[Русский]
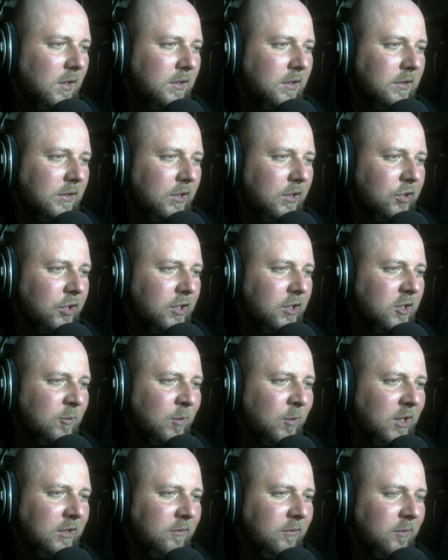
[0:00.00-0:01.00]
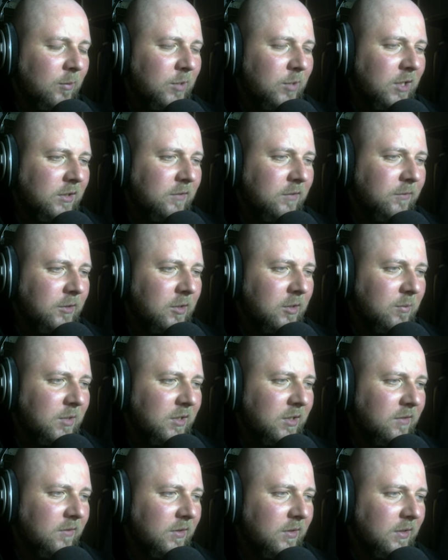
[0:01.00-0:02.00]
Так, отражение спрайтов объектов
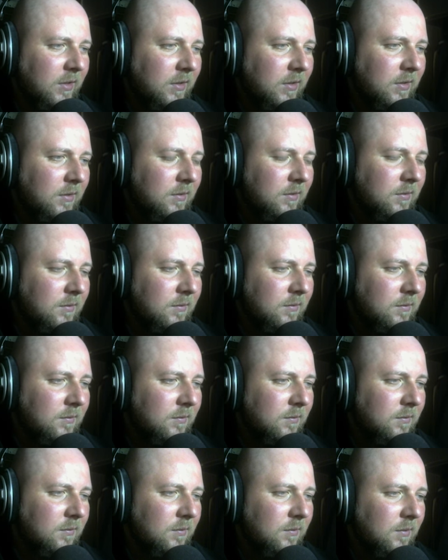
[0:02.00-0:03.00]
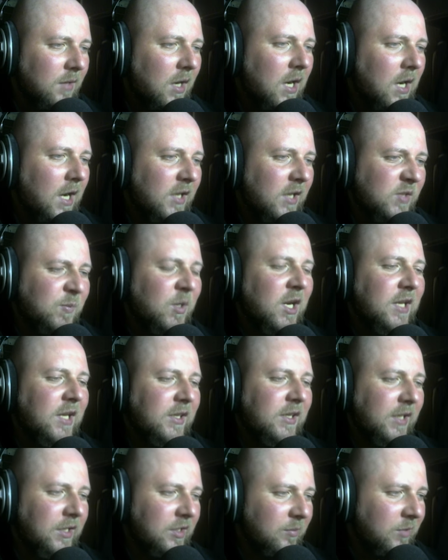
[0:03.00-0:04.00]
анимированные. А,
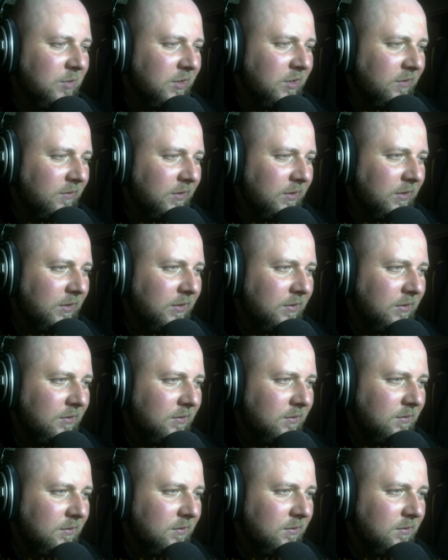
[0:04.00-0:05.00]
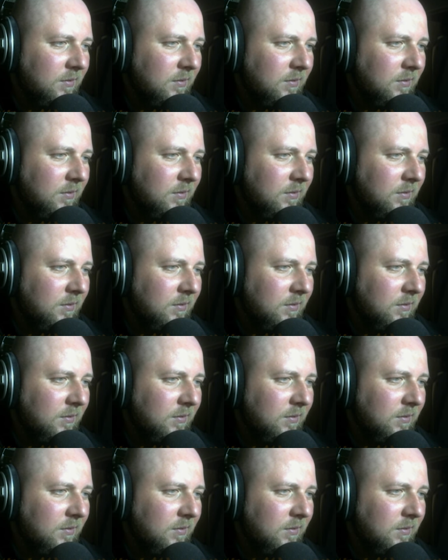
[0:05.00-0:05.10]
спрайты анимированные.